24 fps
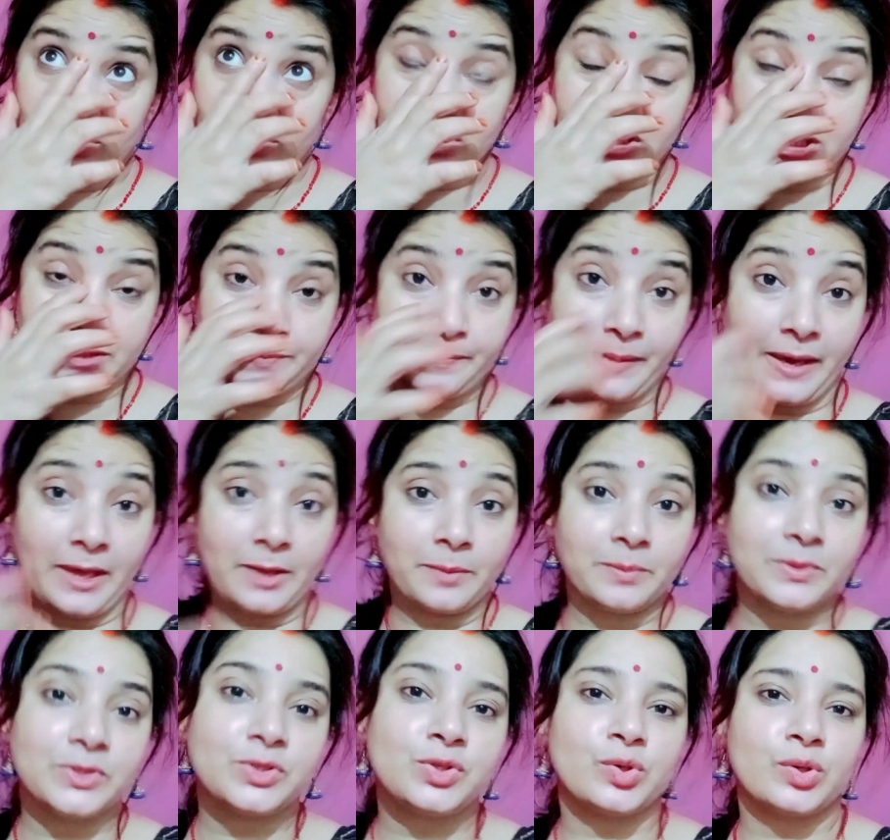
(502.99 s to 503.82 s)
जिस पैर
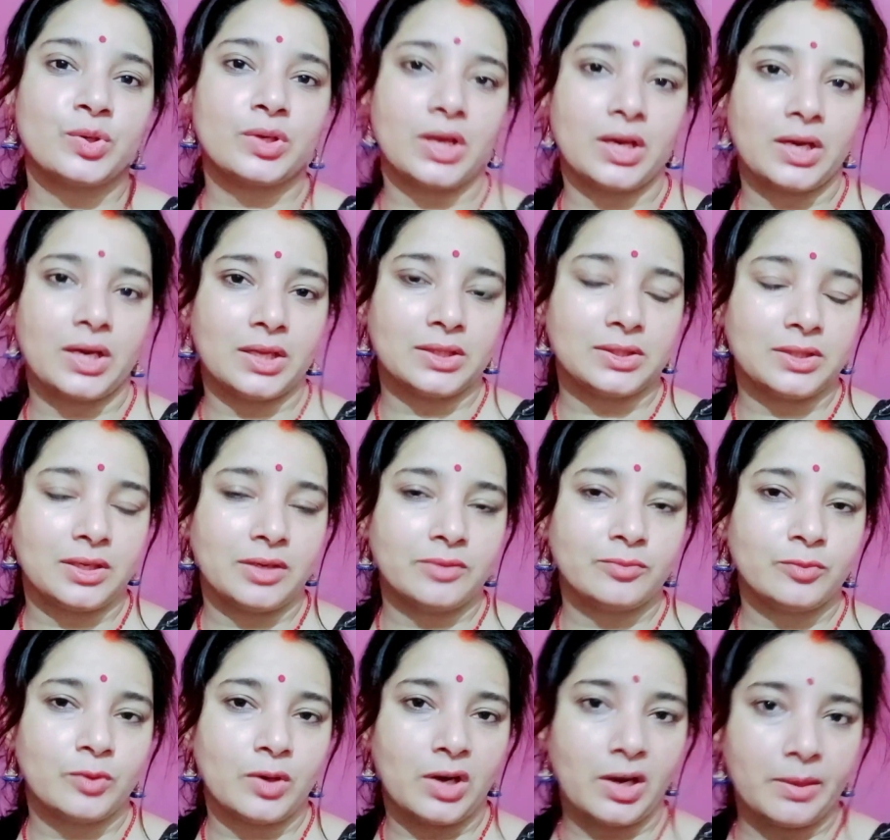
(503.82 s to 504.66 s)
में चोट लगा था
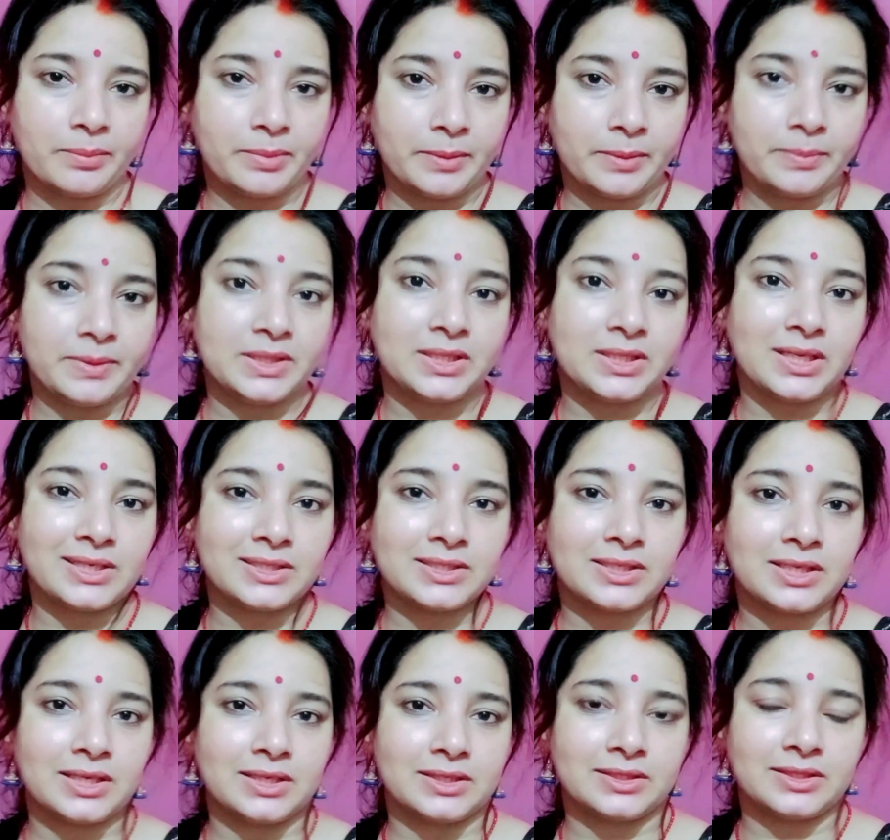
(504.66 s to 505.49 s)
वो अभी भी
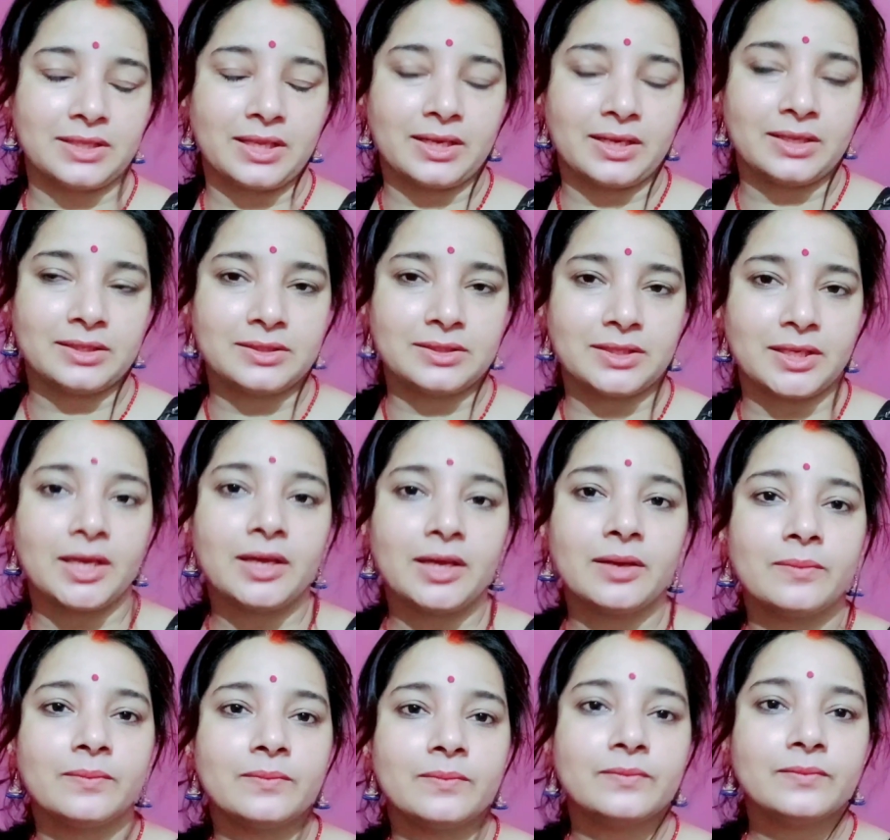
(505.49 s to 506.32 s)
दर्द करता रहता है